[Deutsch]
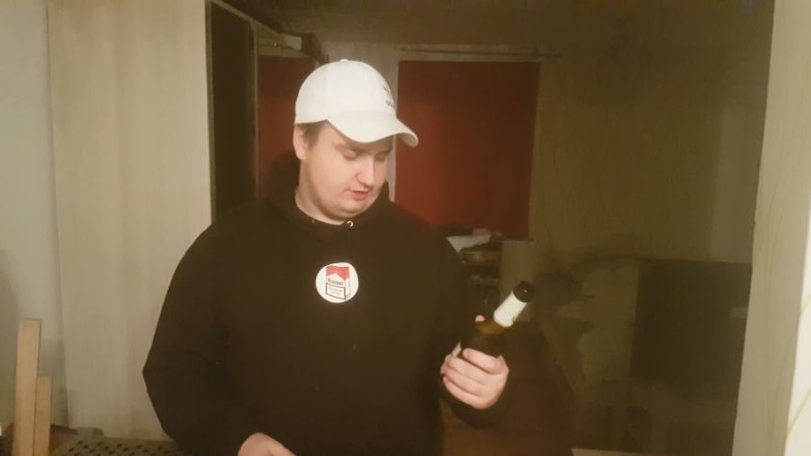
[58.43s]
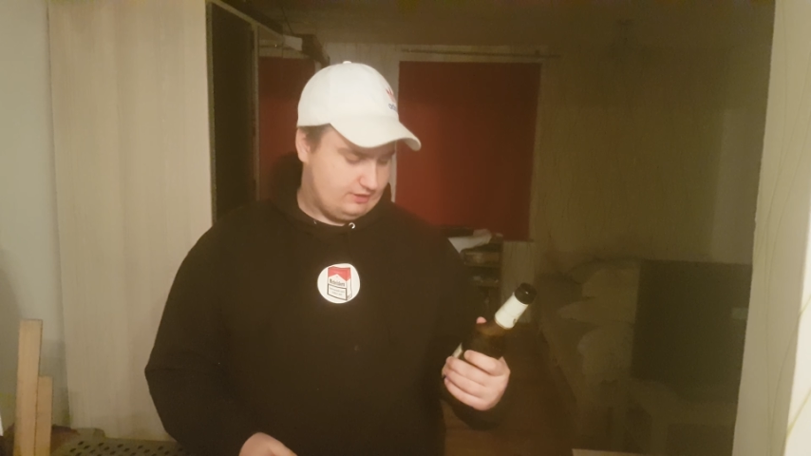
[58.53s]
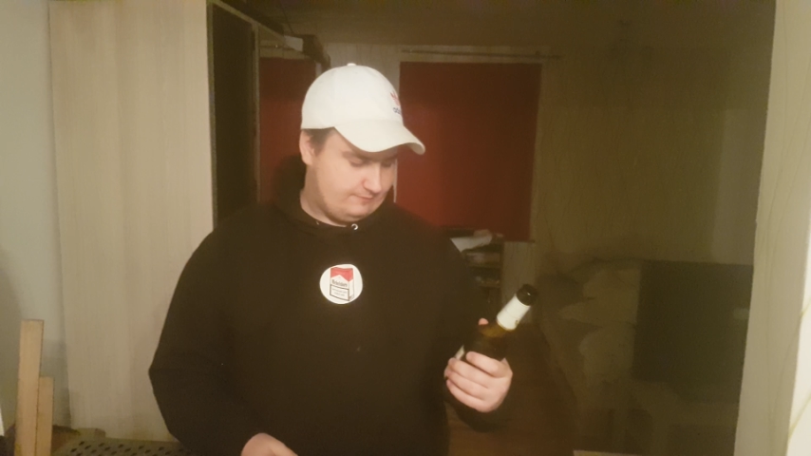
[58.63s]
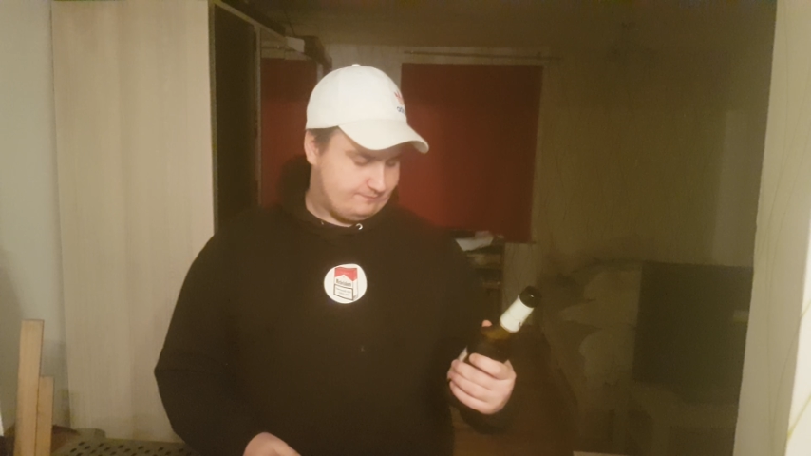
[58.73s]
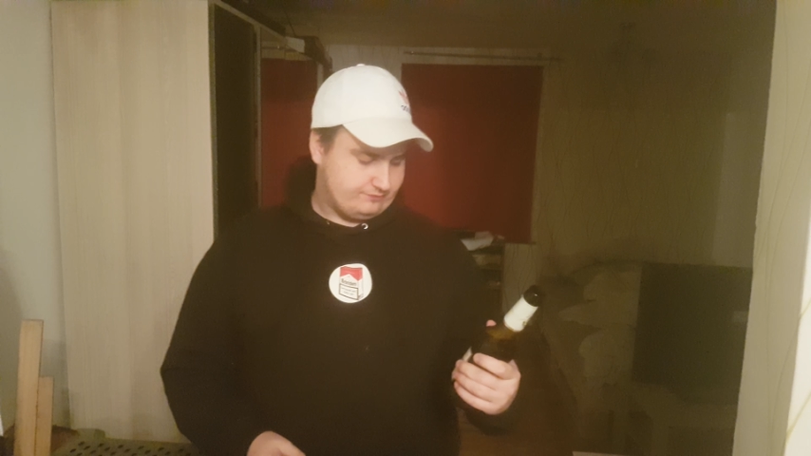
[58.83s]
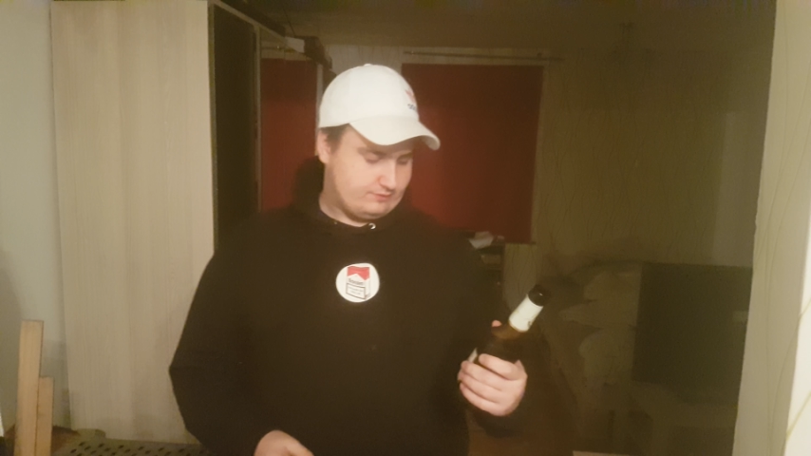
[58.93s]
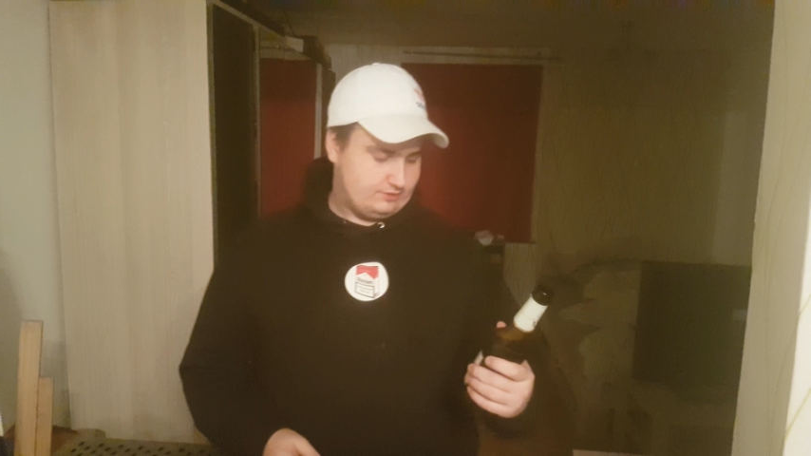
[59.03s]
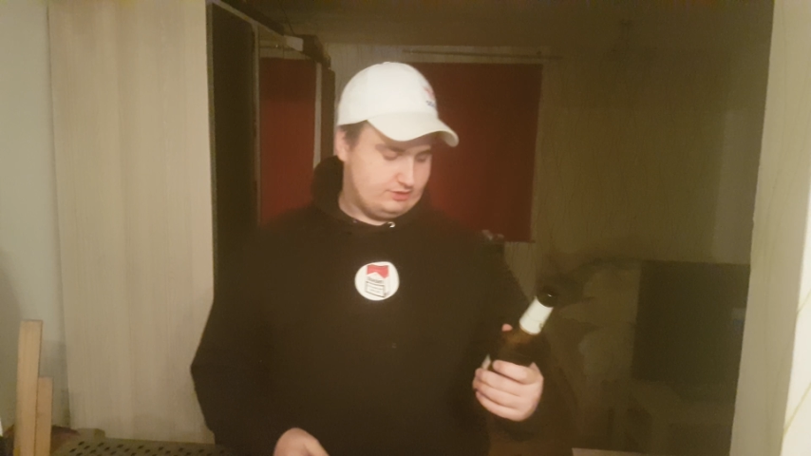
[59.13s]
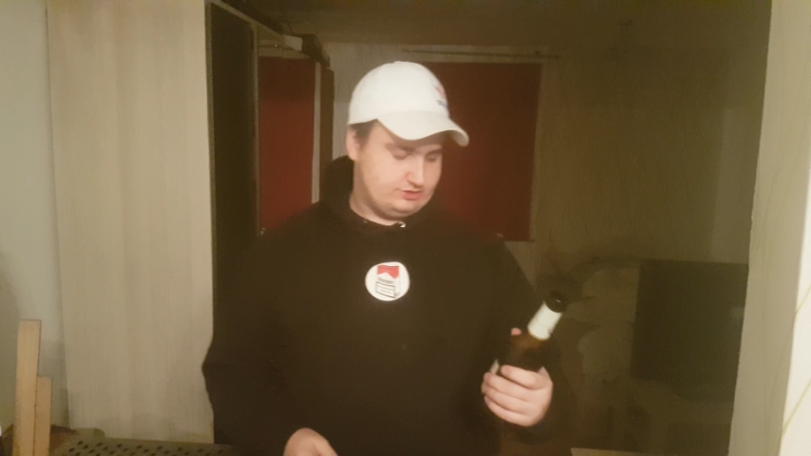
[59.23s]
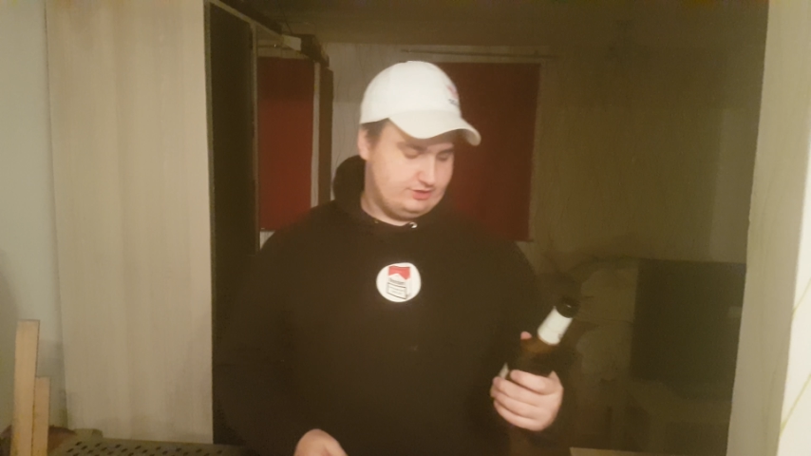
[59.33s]
Ja,
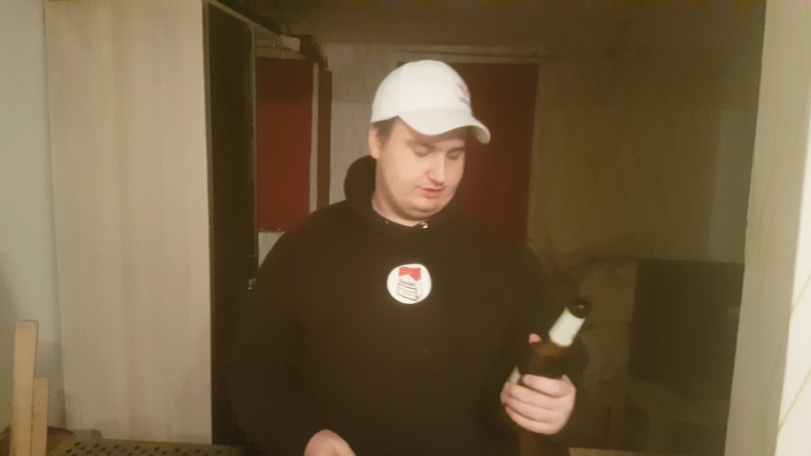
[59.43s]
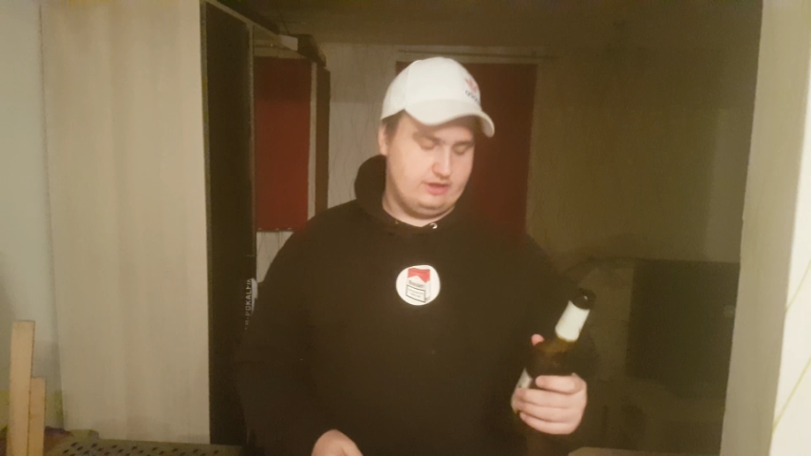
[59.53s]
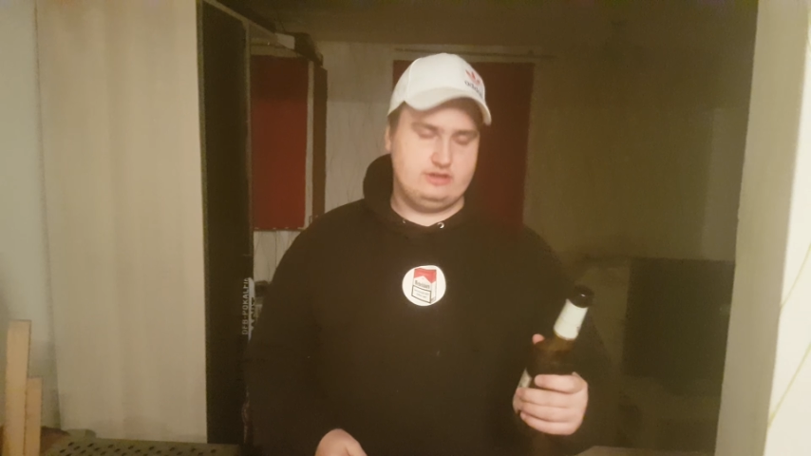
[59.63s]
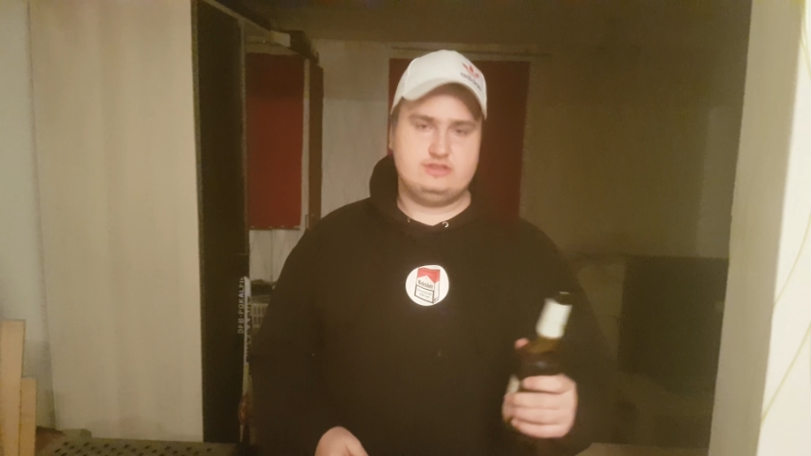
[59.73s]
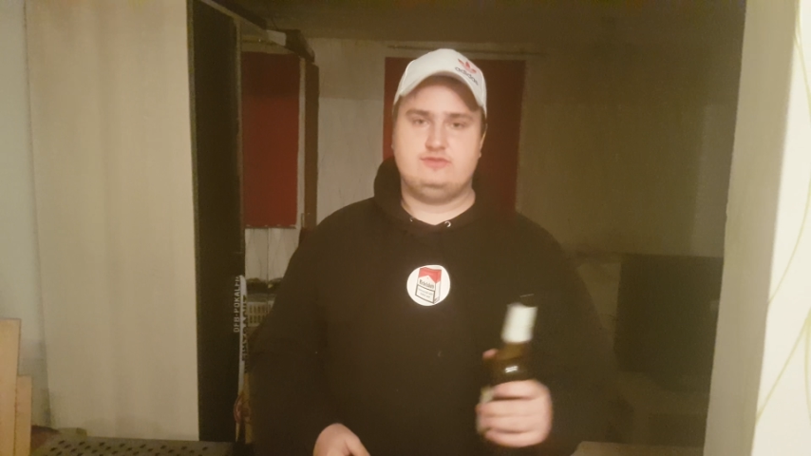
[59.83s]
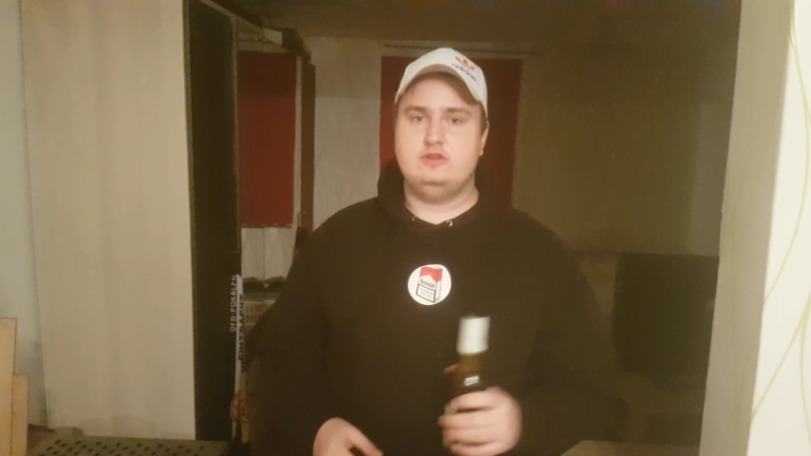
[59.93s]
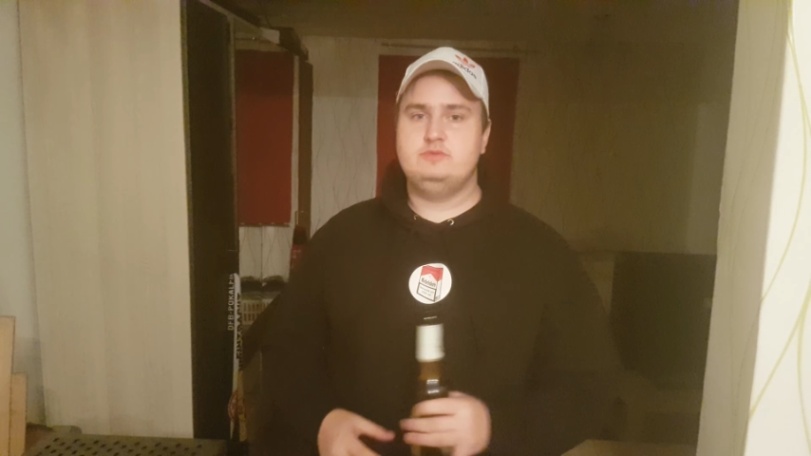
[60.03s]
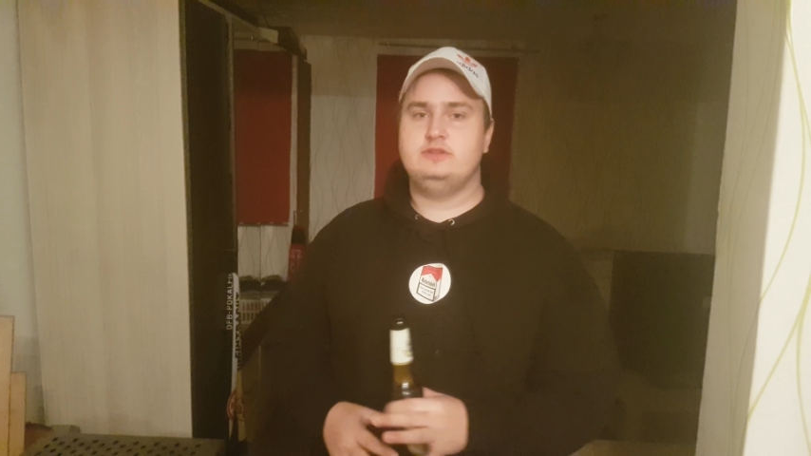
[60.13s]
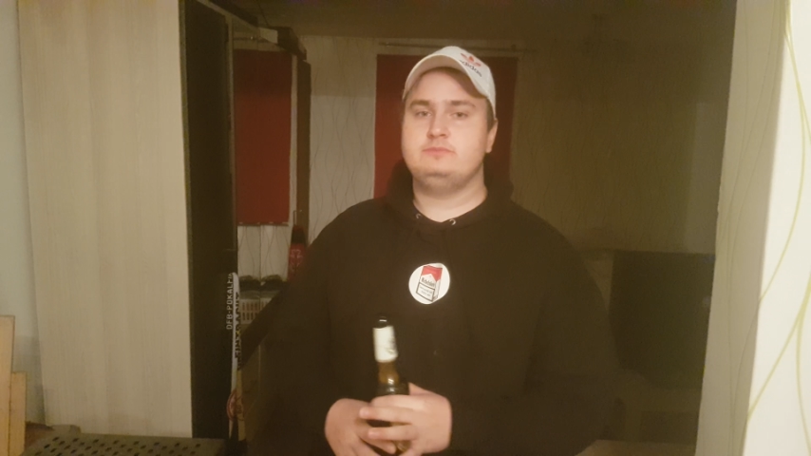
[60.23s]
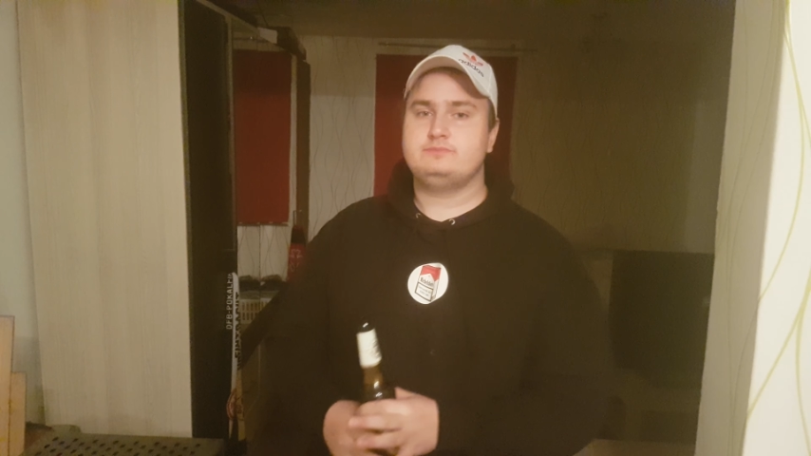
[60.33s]
da steht helles
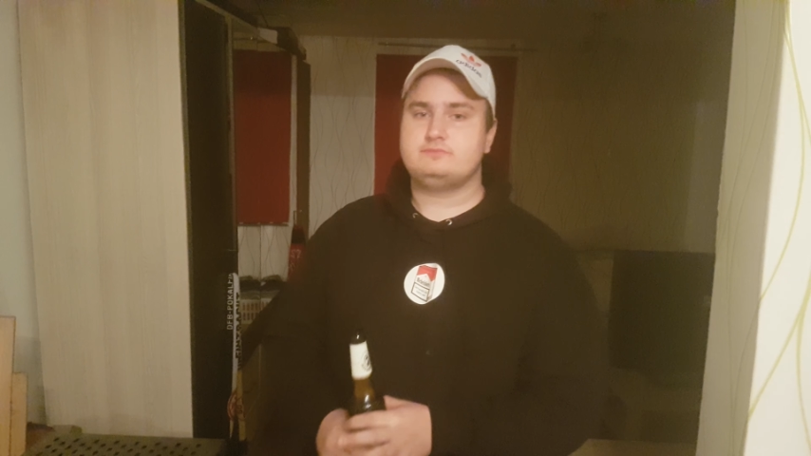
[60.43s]
Vollbier.